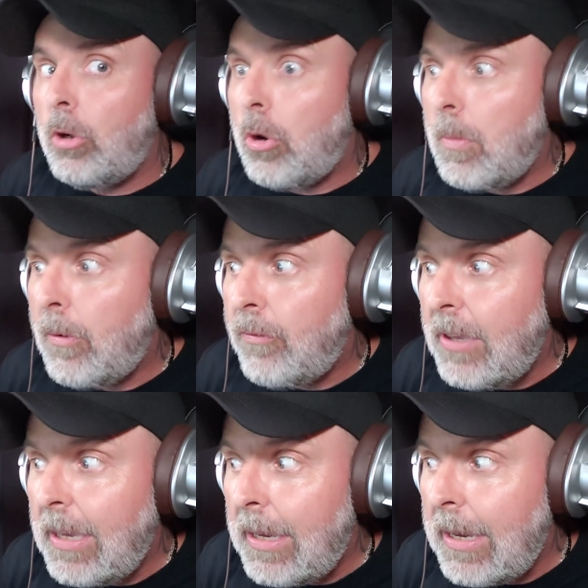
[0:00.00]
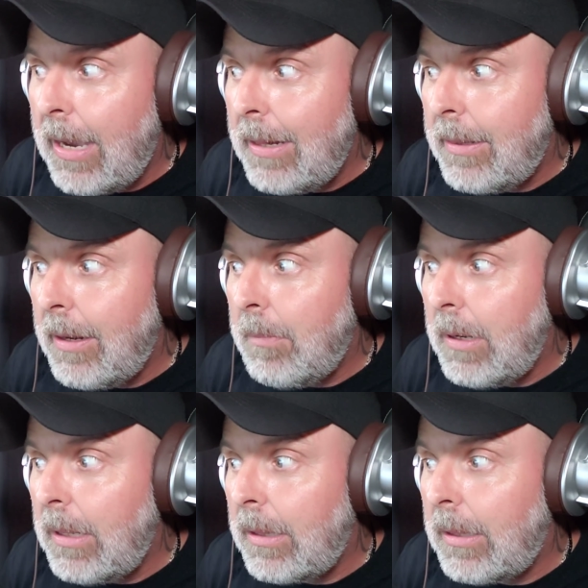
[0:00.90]
como fiscal del
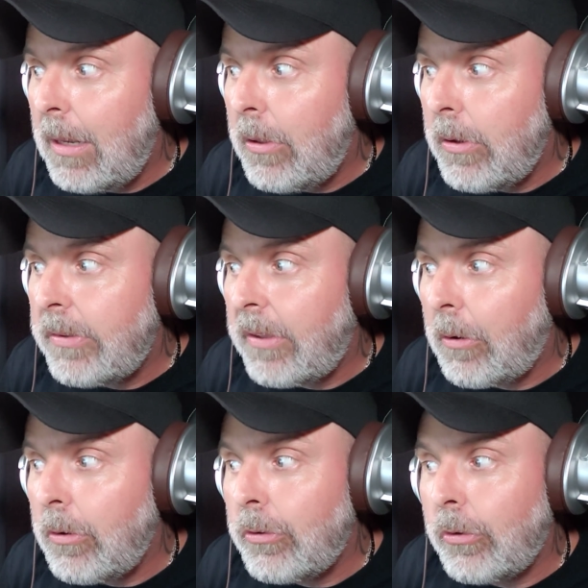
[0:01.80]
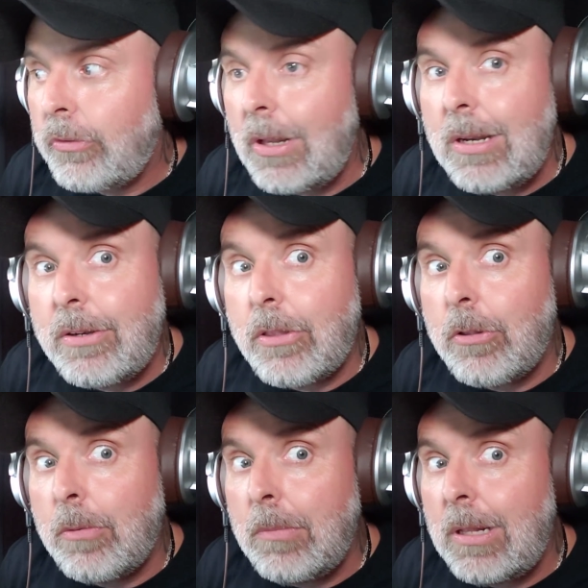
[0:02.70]
Ministerio de Desarrollo Social entre
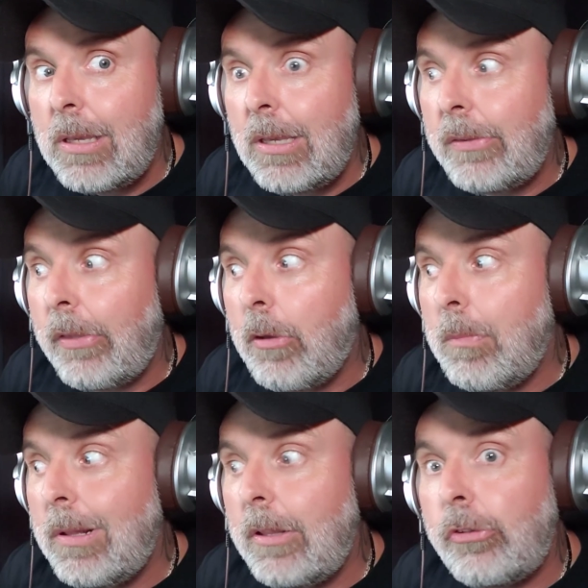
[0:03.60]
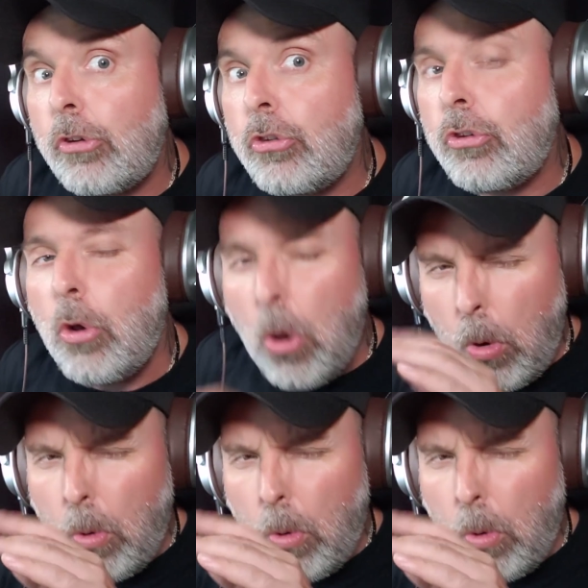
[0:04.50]
2015 y 2018.